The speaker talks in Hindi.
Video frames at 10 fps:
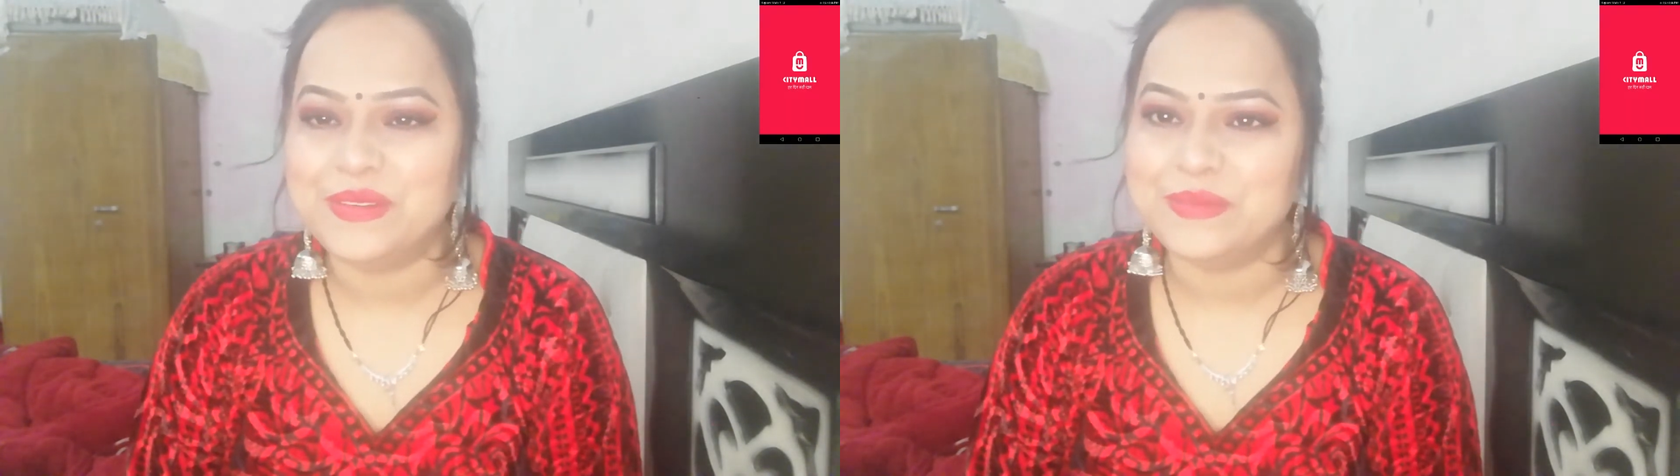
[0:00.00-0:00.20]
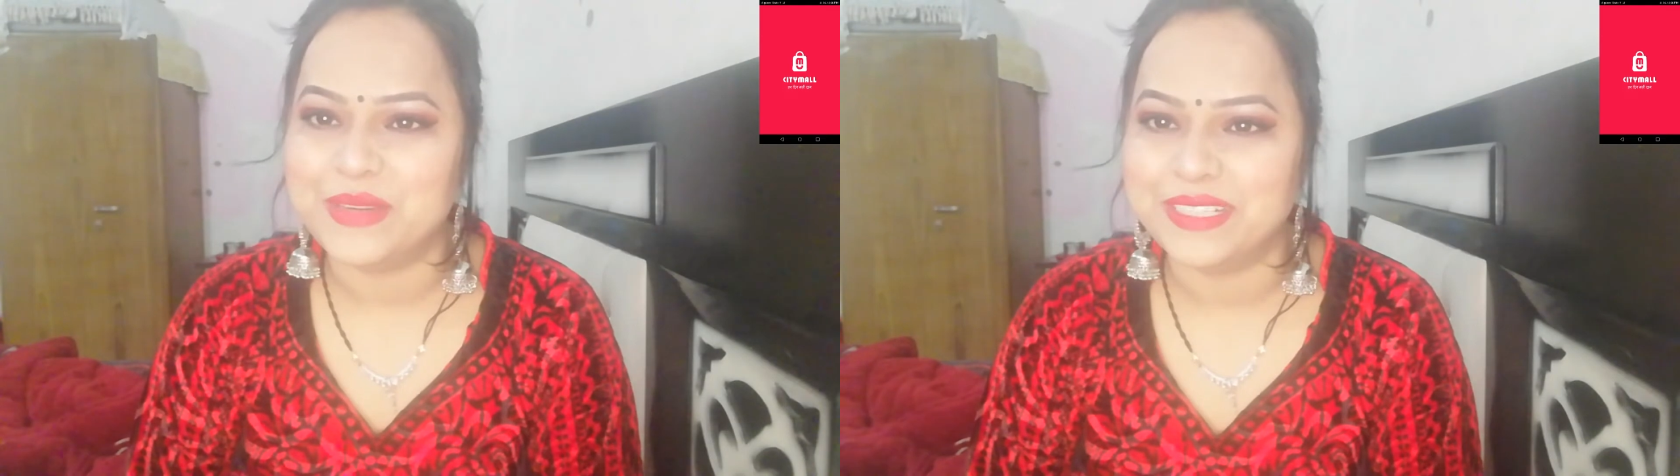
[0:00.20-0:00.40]

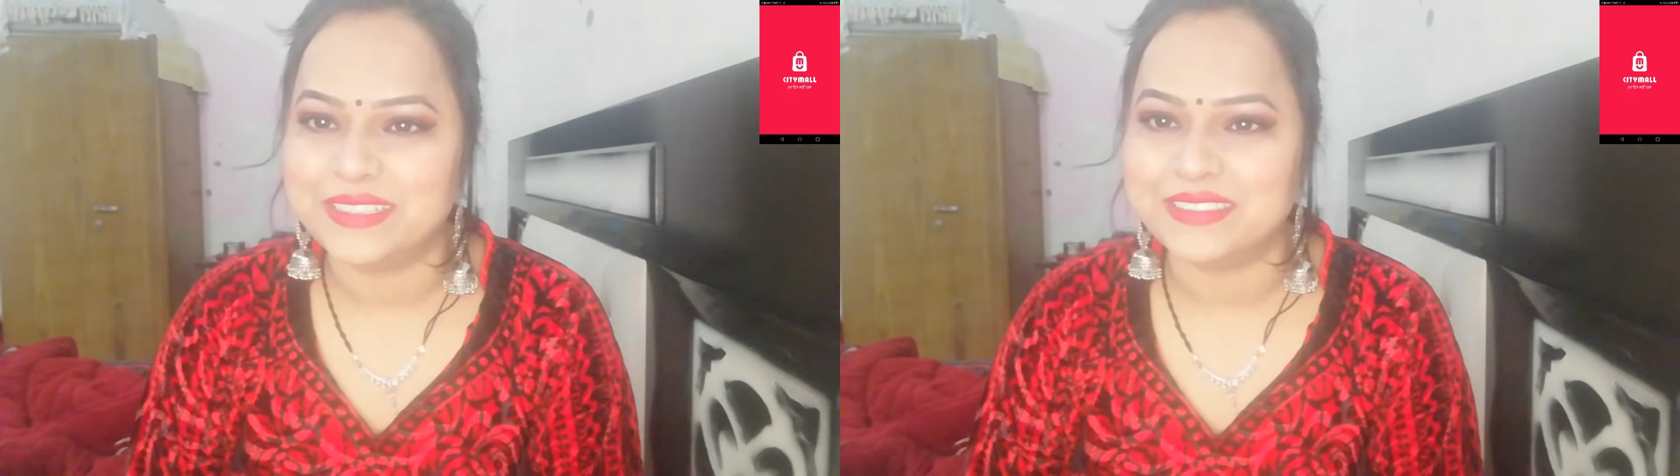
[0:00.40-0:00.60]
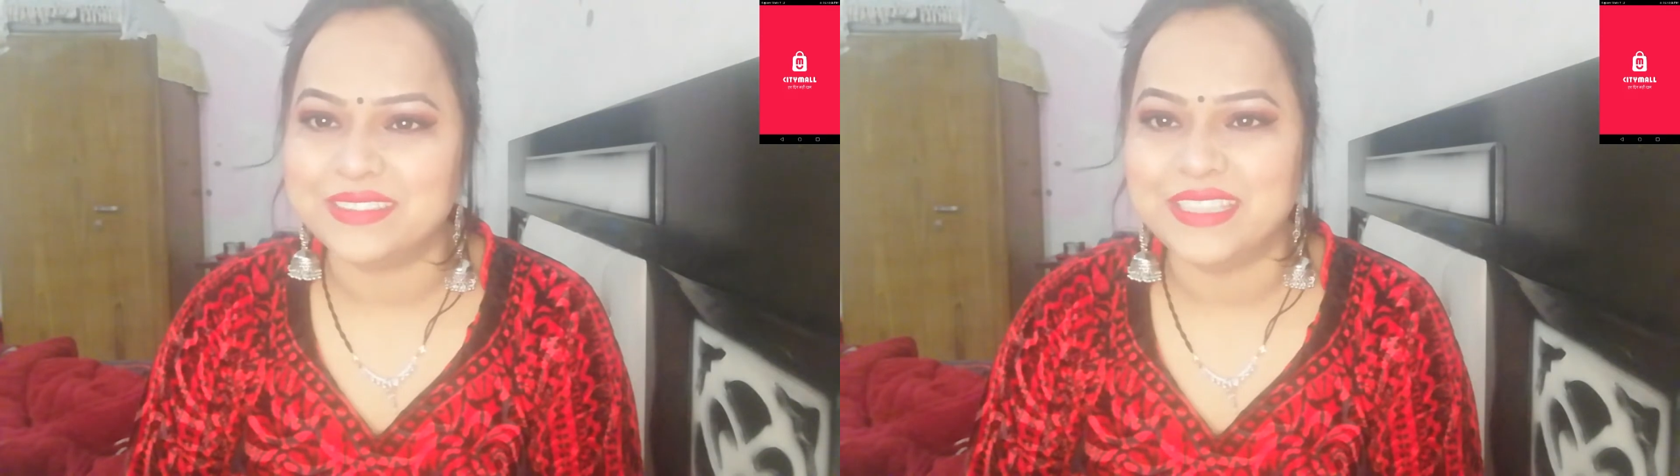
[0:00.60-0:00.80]

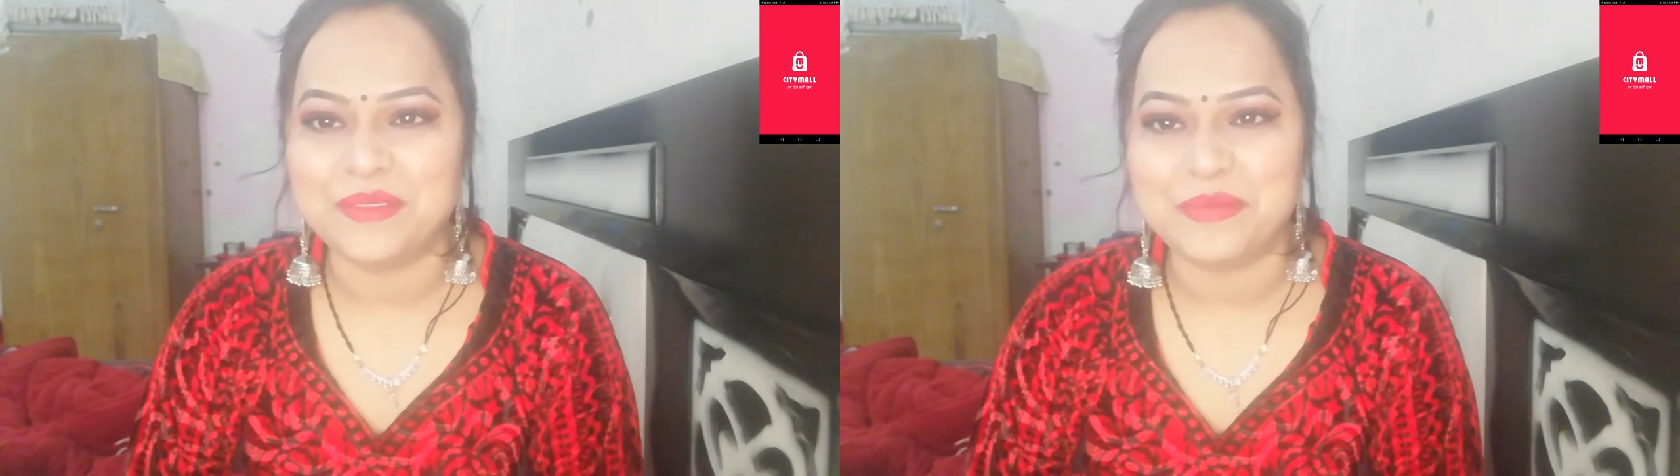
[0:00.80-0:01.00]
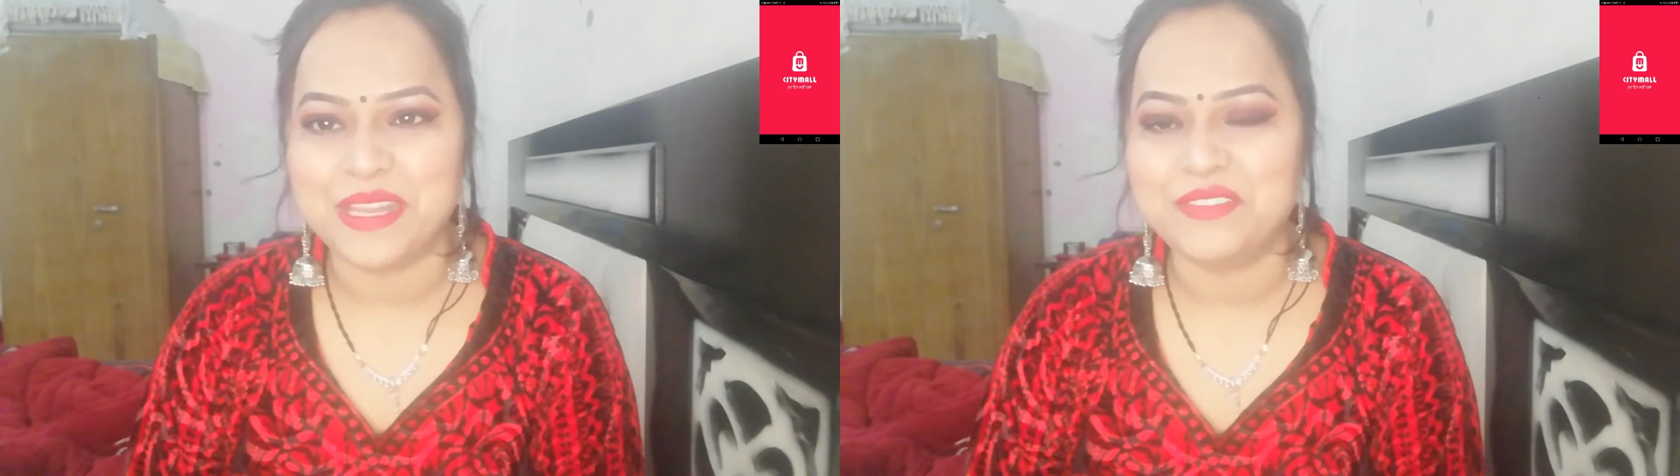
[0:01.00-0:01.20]
बट
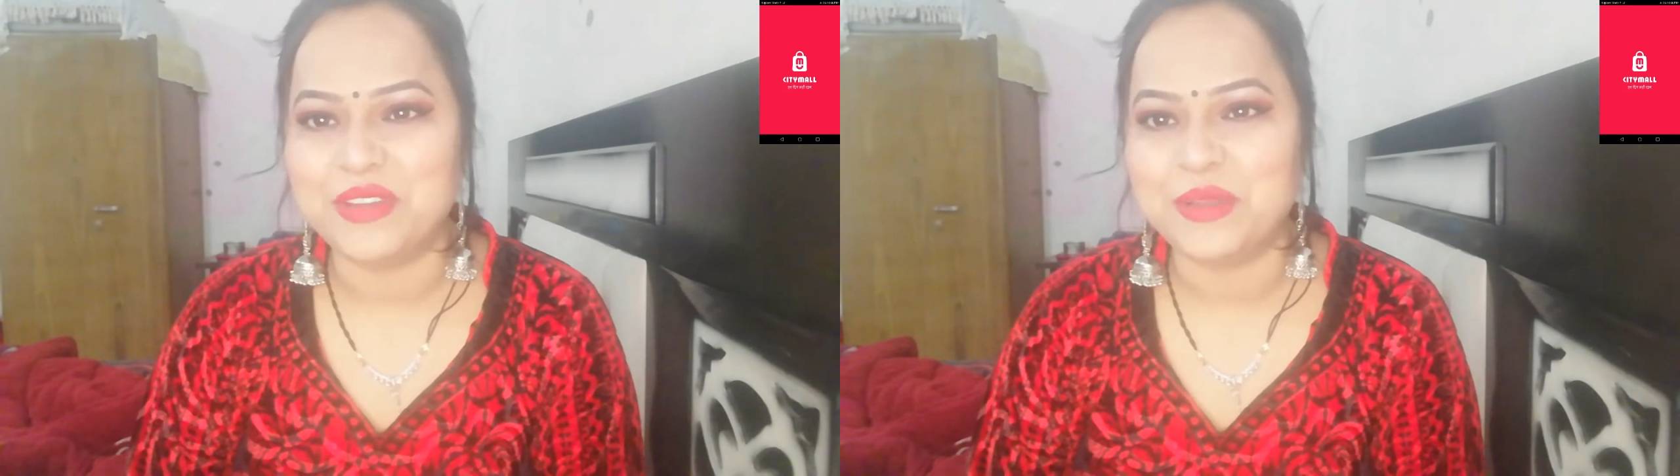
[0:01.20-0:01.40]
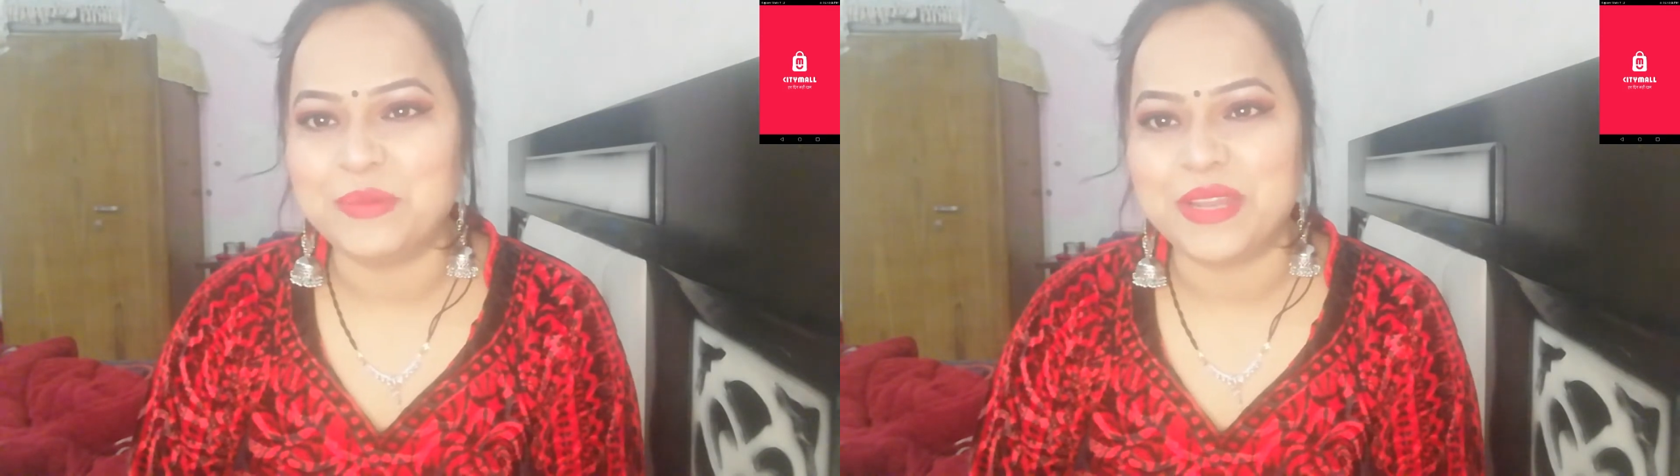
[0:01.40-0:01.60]
ये मैंने
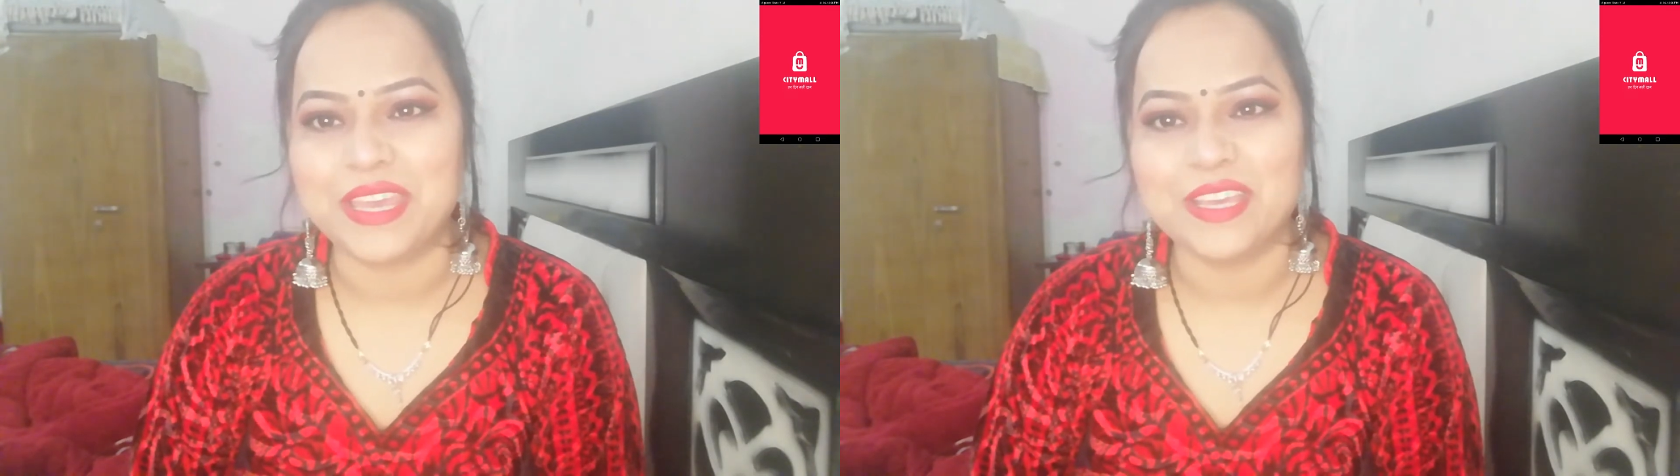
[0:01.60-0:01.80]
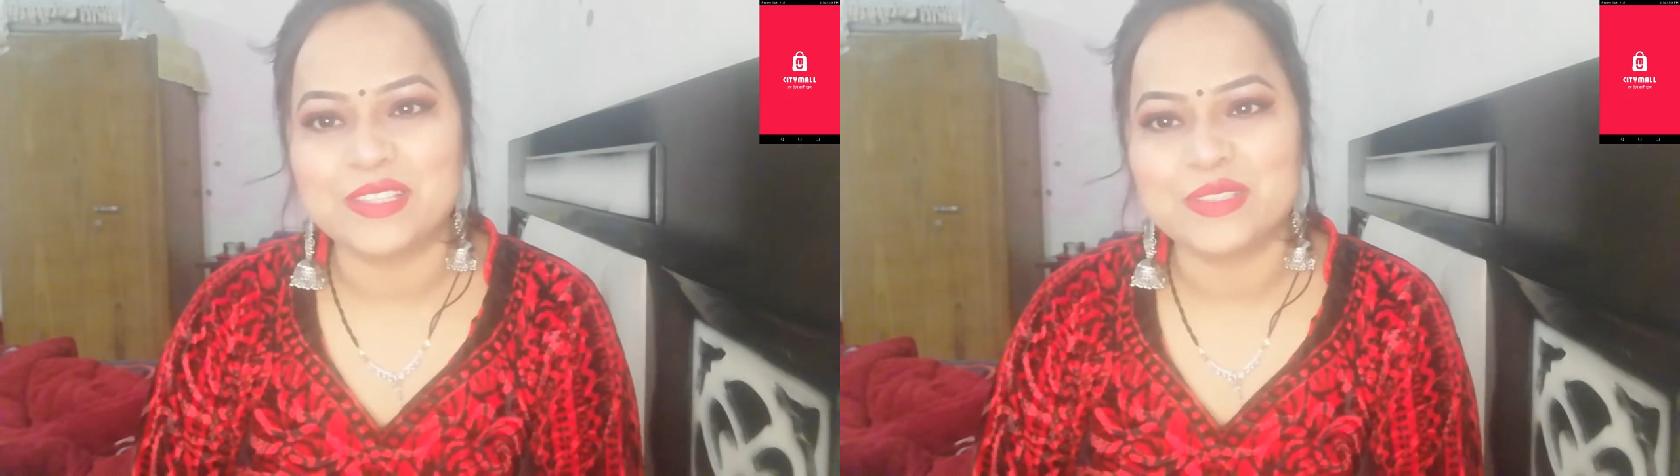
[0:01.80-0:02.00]
वीडियो
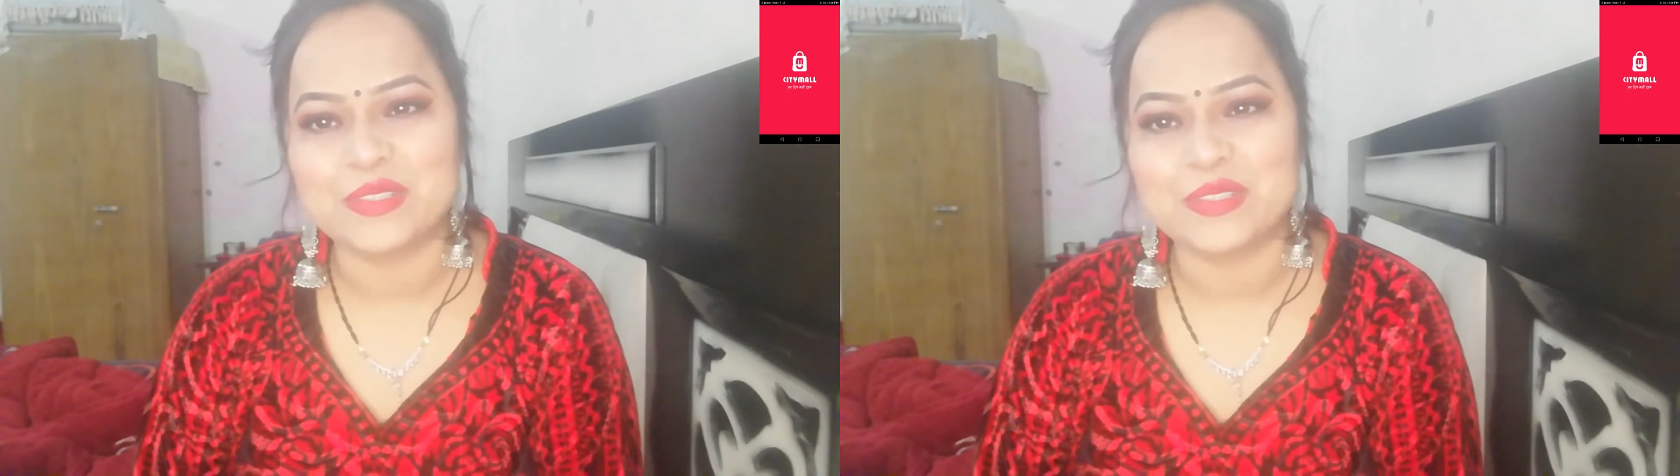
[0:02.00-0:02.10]
बनाई है तो